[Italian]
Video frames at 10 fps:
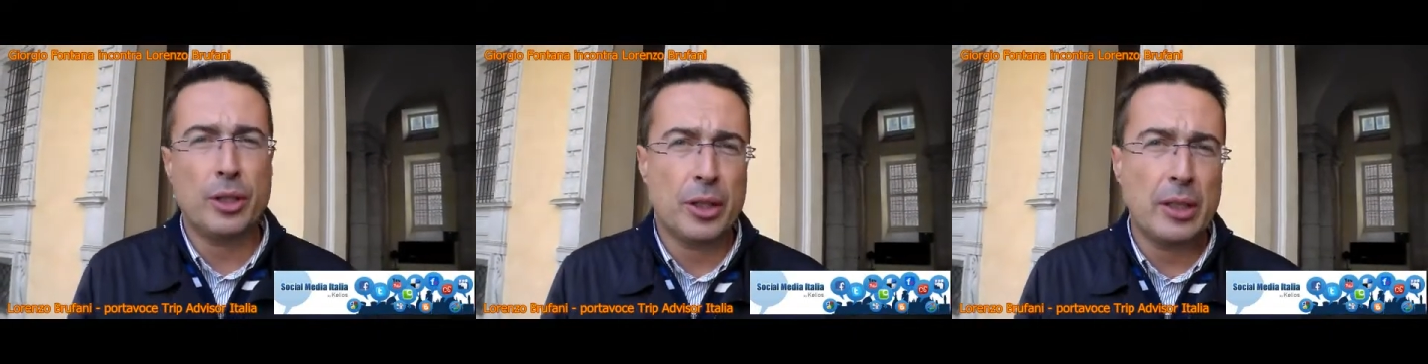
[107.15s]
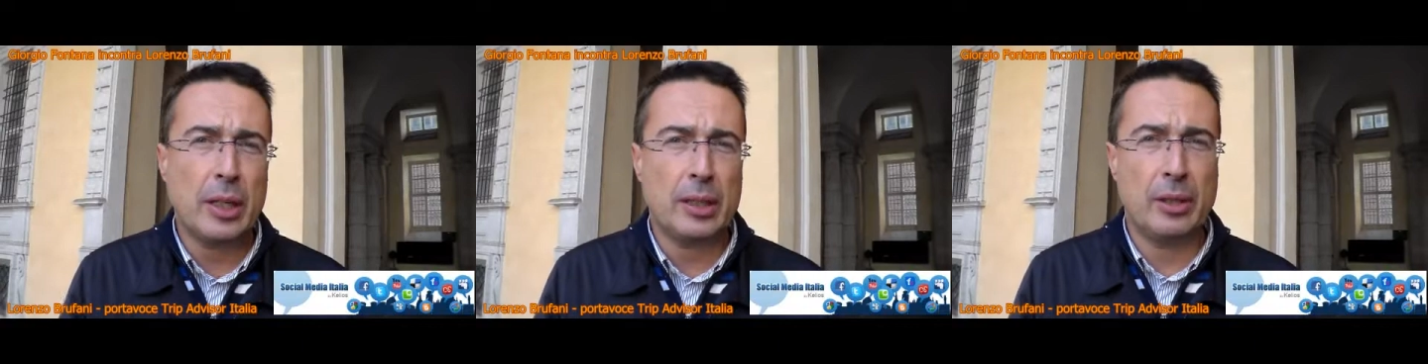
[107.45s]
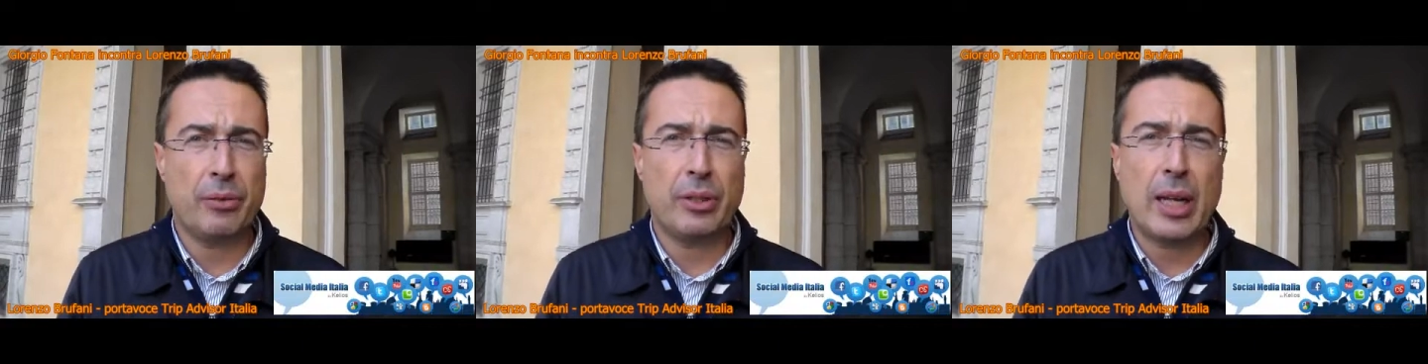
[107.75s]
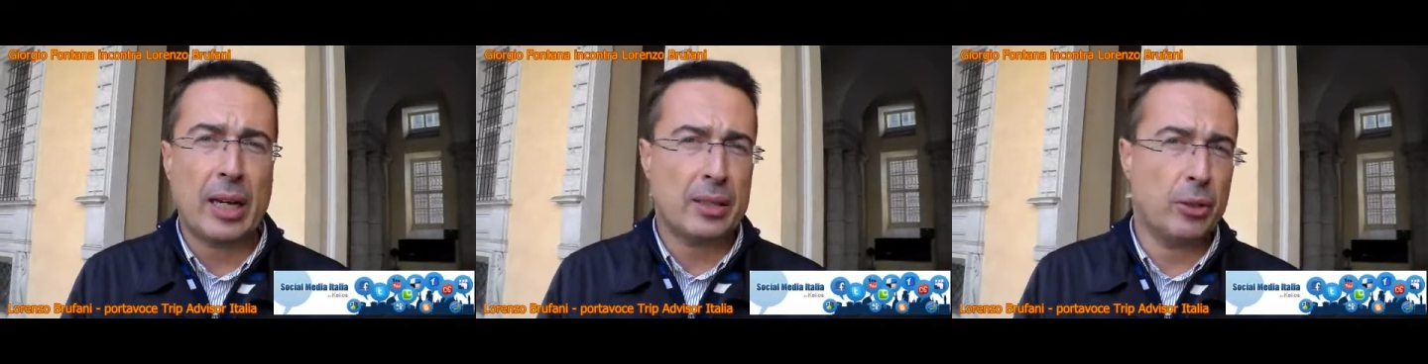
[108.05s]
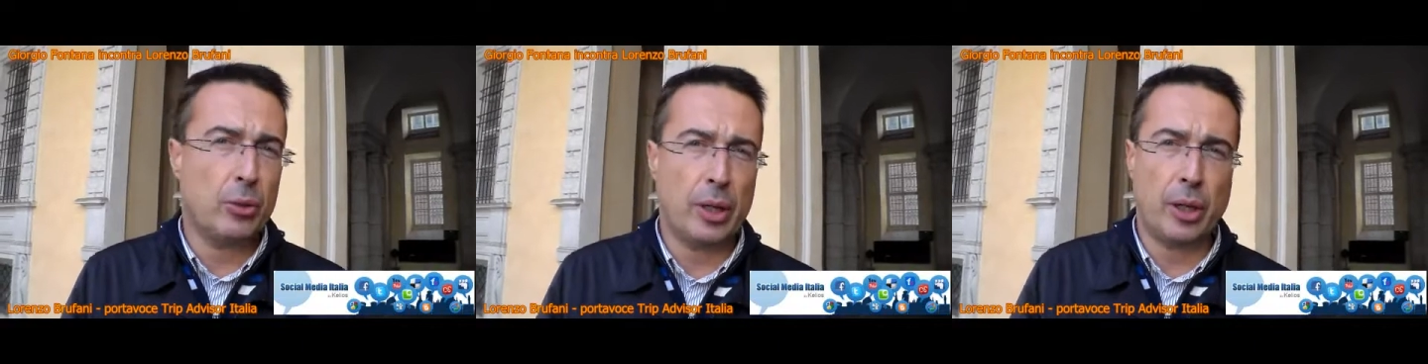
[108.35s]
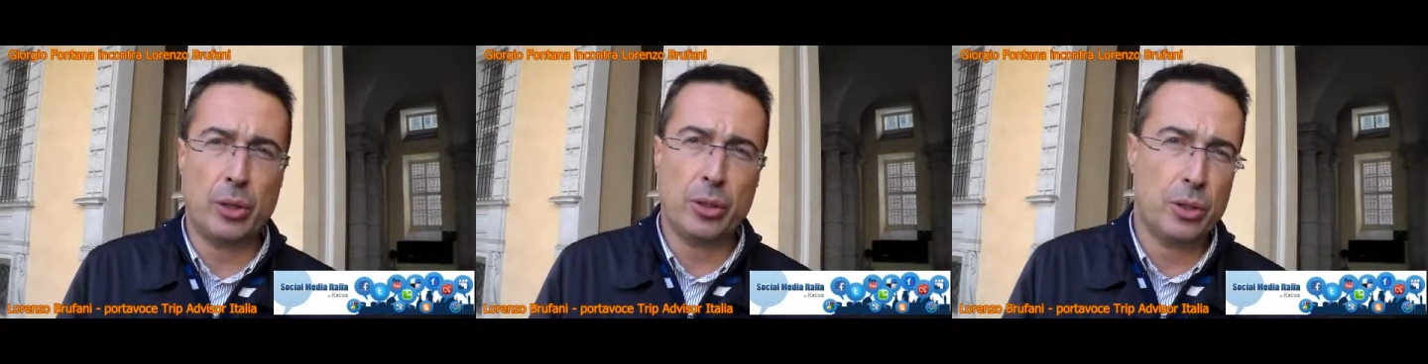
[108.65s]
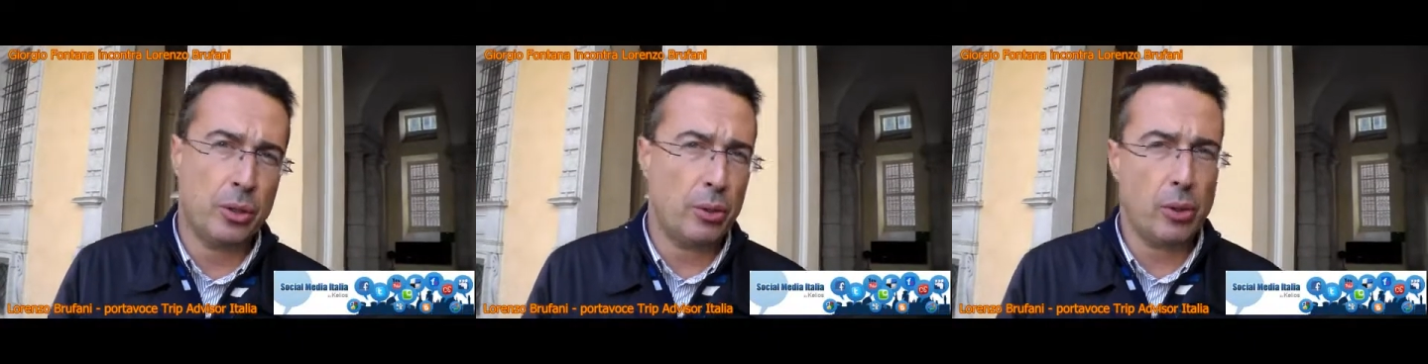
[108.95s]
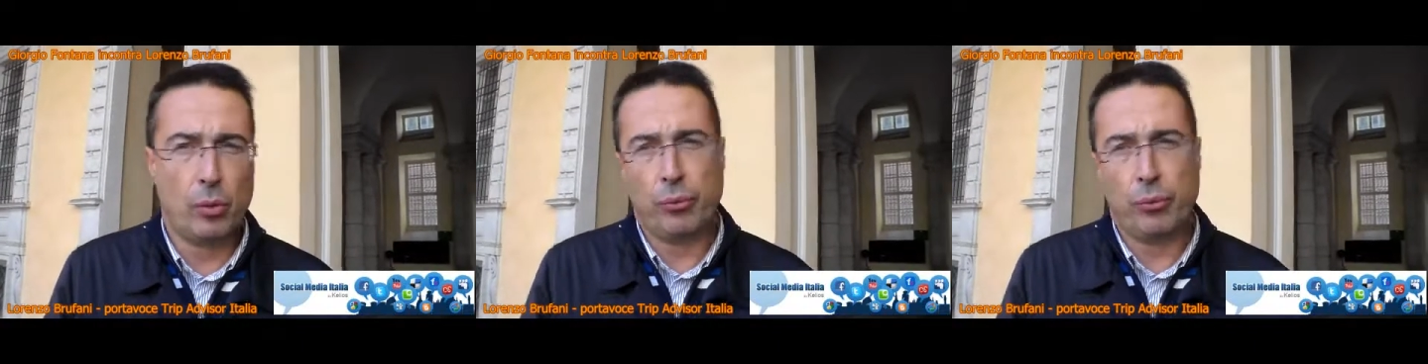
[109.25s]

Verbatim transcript: decidere di fidarsi di una recensione